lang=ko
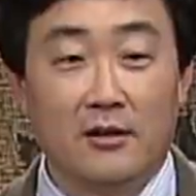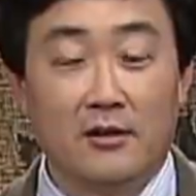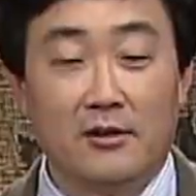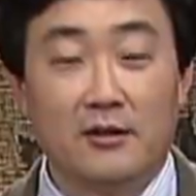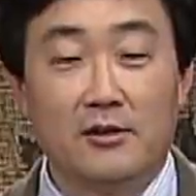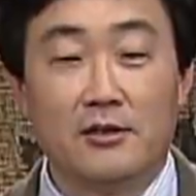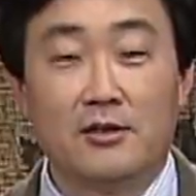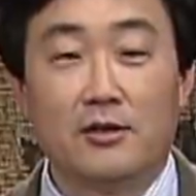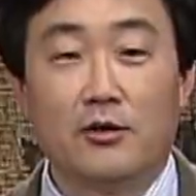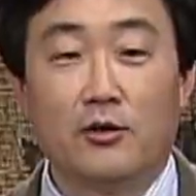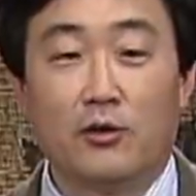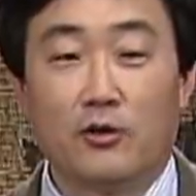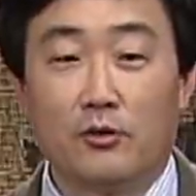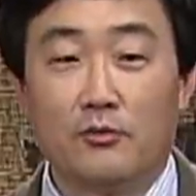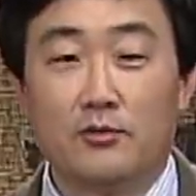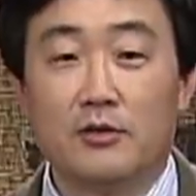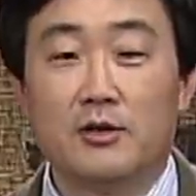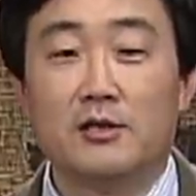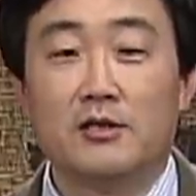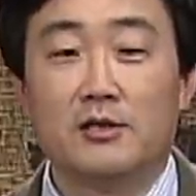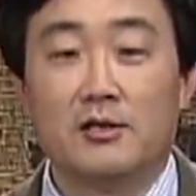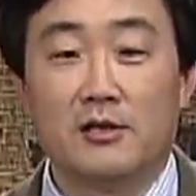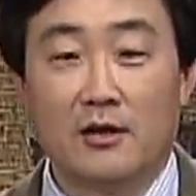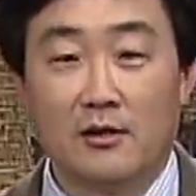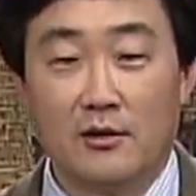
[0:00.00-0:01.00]
이제 여러분
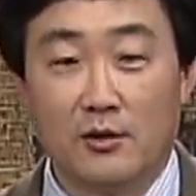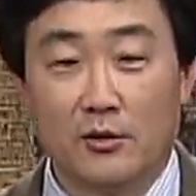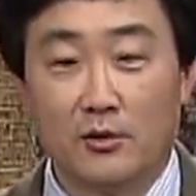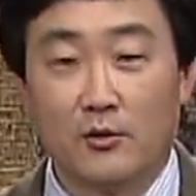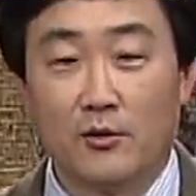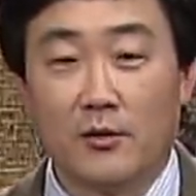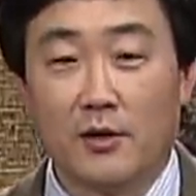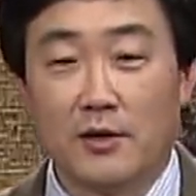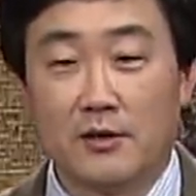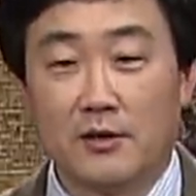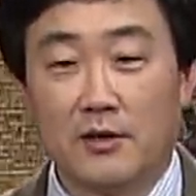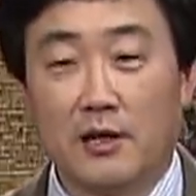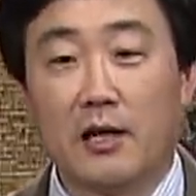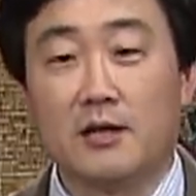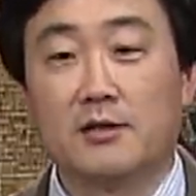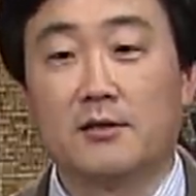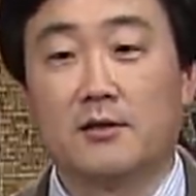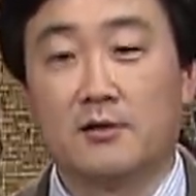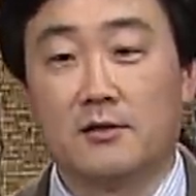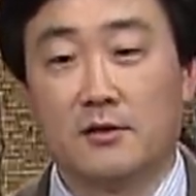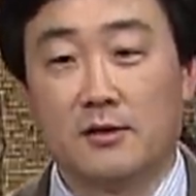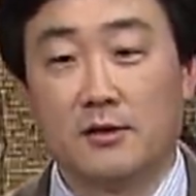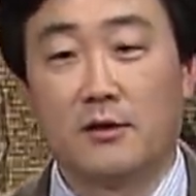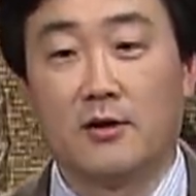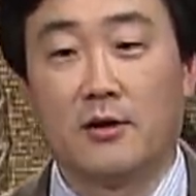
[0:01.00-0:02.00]
이 시간을 통해서
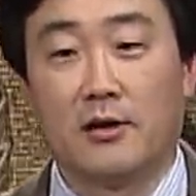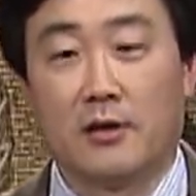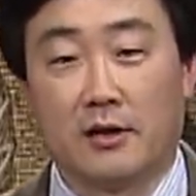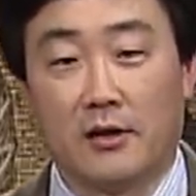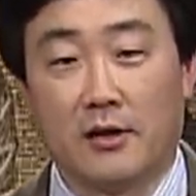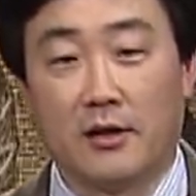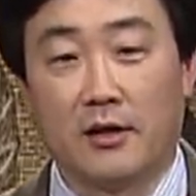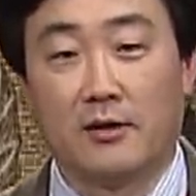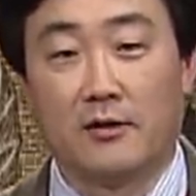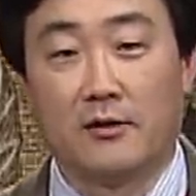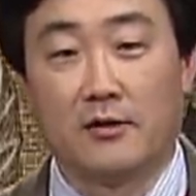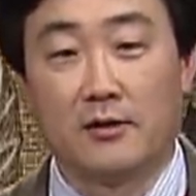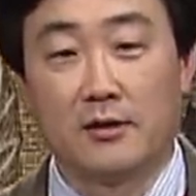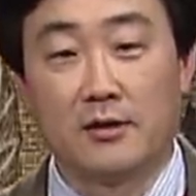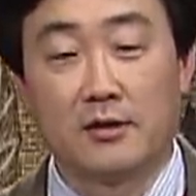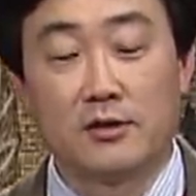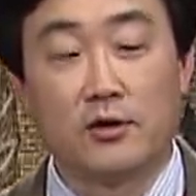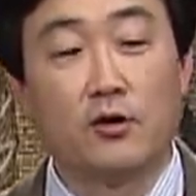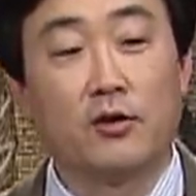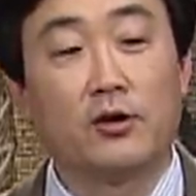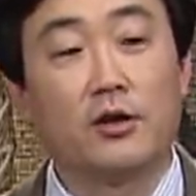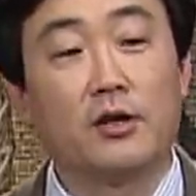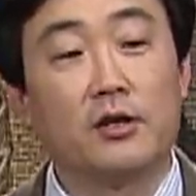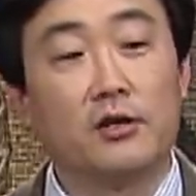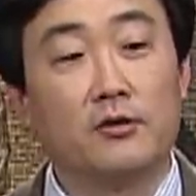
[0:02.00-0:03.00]
아셨을 것 같아요.
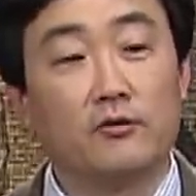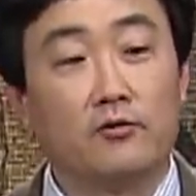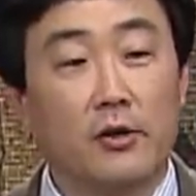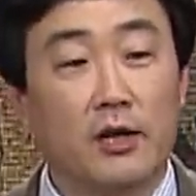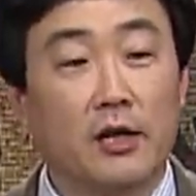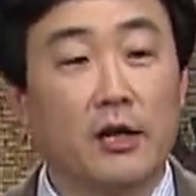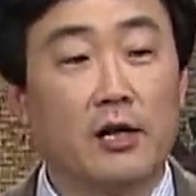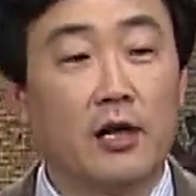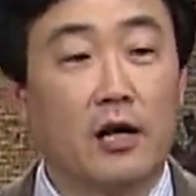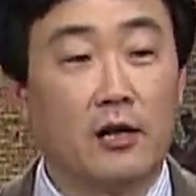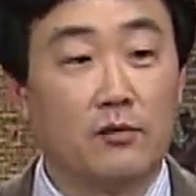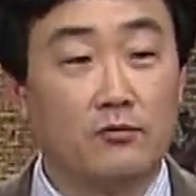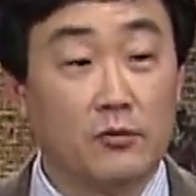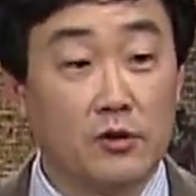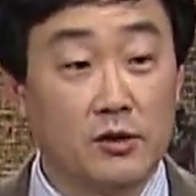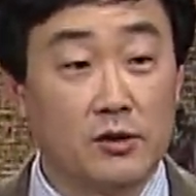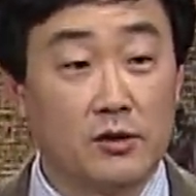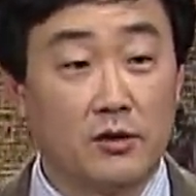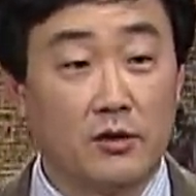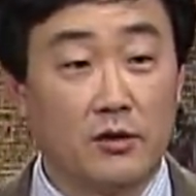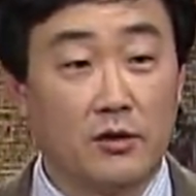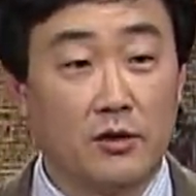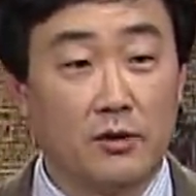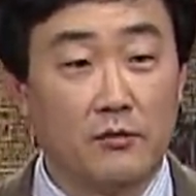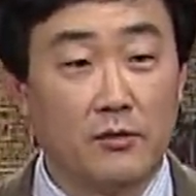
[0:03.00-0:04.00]
정의는 원래
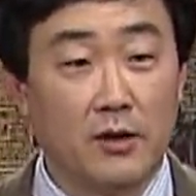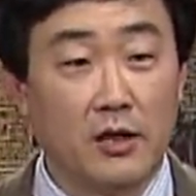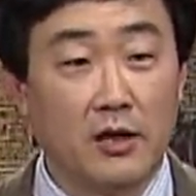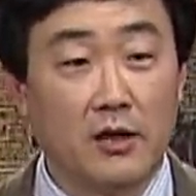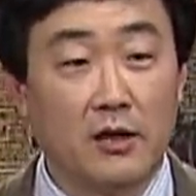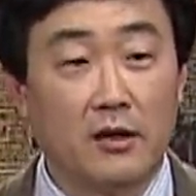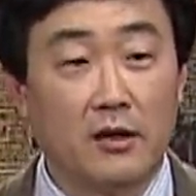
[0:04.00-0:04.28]
강물처럼